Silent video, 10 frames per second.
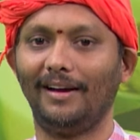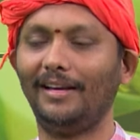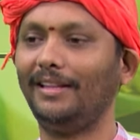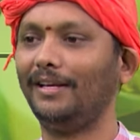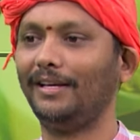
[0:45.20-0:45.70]

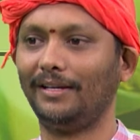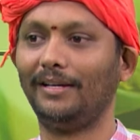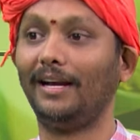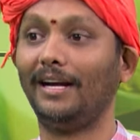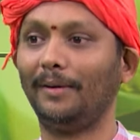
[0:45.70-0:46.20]
ఇది
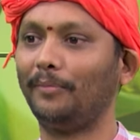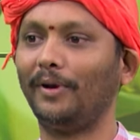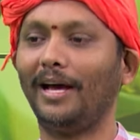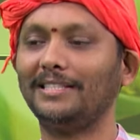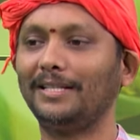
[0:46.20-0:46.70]

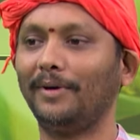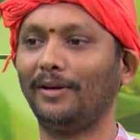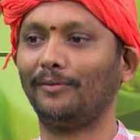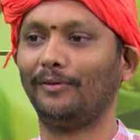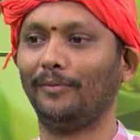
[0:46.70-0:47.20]
ఇలాంటప్పుడు లాస్ట్ టైం
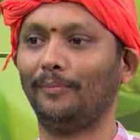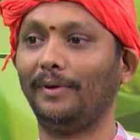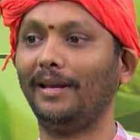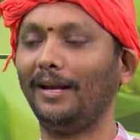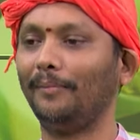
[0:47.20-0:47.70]
అనుకున్నాం
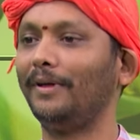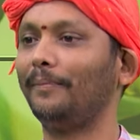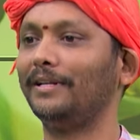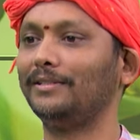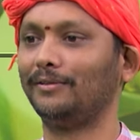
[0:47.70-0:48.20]
పిల్లల్ని
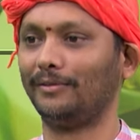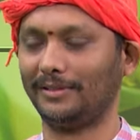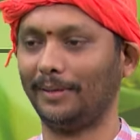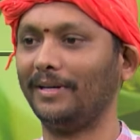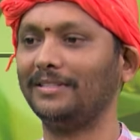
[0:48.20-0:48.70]
మీరు
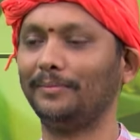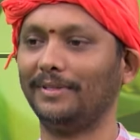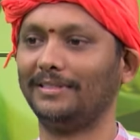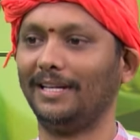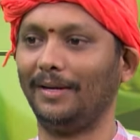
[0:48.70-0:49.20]
పెంచకూడదు సమాజం
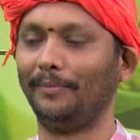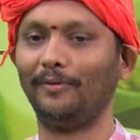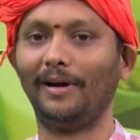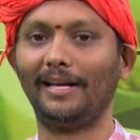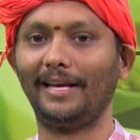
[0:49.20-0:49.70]
పెంచాలి
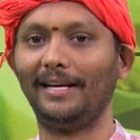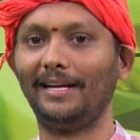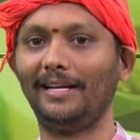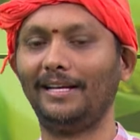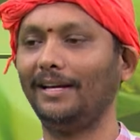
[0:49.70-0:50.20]
ఇప్పుడు వాడికి
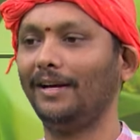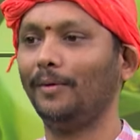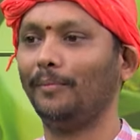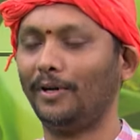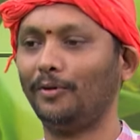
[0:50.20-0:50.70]
ఏంటంటే
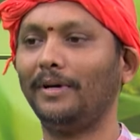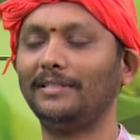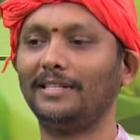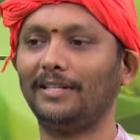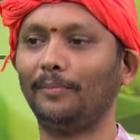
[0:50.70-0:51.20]
పరువు
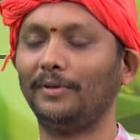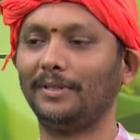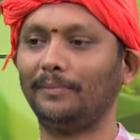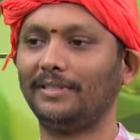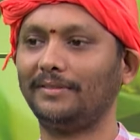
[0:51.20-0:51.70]
బాధ్యతలు
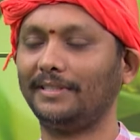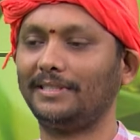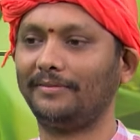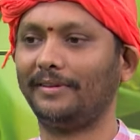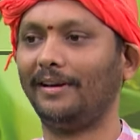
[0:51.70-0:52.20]
అప్పచెప్పేసి
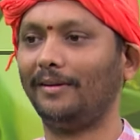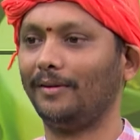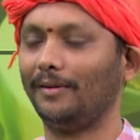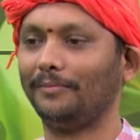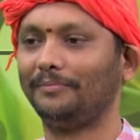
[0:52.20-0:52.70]
ఫస్ట్ ఆఫ్ ఆల్
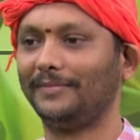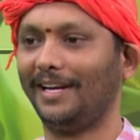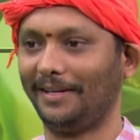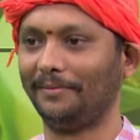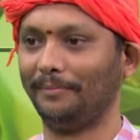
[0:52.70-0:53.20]

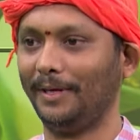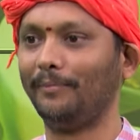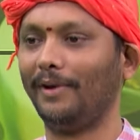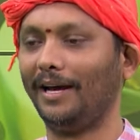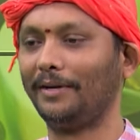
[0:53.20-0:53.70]
అంటే
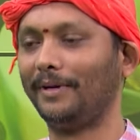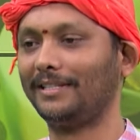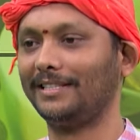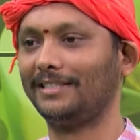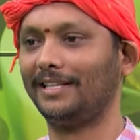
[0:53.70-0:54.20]
మేము లాంగ్
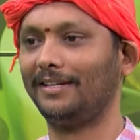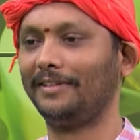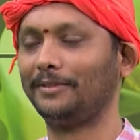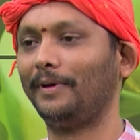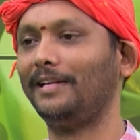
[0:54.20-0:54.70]
బ్యాక్ చేసేదంటే
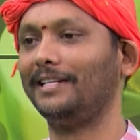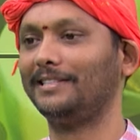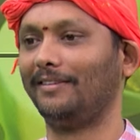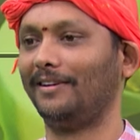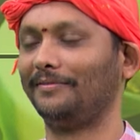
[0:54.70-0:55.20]
ఫస్ట్ పెళ్లి
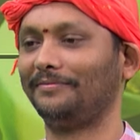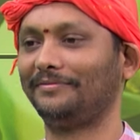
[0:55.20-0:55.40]
చేసేవాళ్ళు